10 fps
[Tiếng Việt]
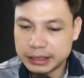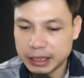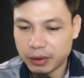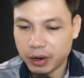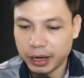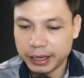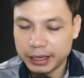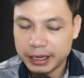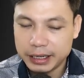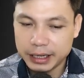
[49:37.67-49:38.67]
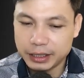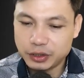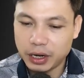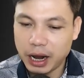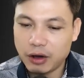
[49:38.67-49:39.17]
Mấy lần gặp ma
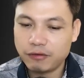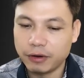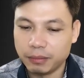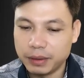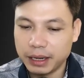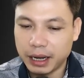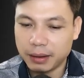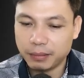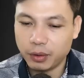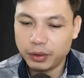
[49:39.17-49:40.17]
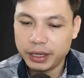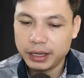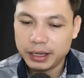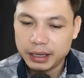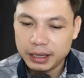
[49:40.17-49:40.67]
đều là những kỷ niệm không
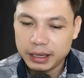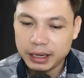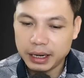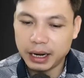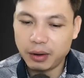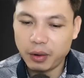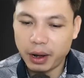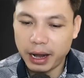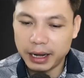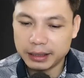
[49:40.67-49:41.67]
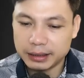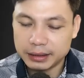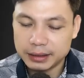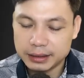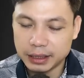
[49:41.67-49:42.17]
thể ám ảnh hơn, khiến
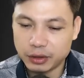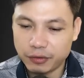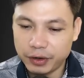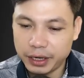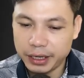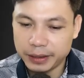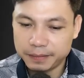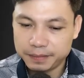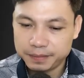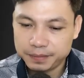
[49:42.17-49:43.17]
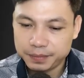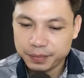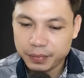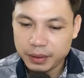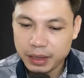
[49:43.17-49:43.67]
hắn không khỏi sợ hãi.
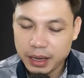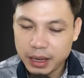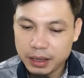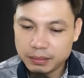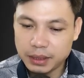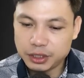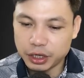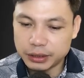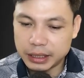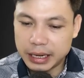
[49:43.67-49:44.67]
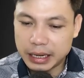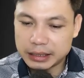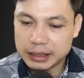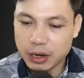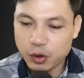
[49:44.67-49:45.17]
Anh Kiên bị truy
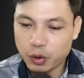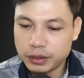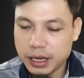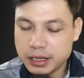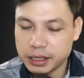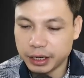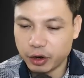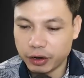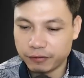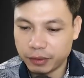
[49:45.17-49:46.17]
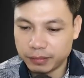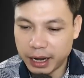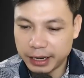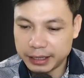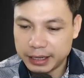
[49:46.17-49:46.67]
hỏi một hồi thì liền bật
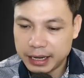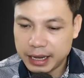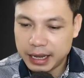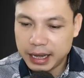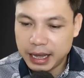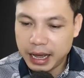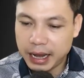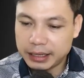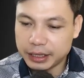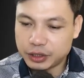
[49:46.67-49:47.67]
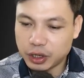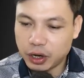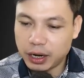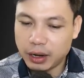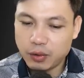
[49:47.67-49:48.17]
khóc, khiến cho ai nấy đều
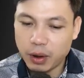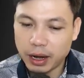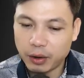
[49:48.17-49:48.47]
ngạc nhiên.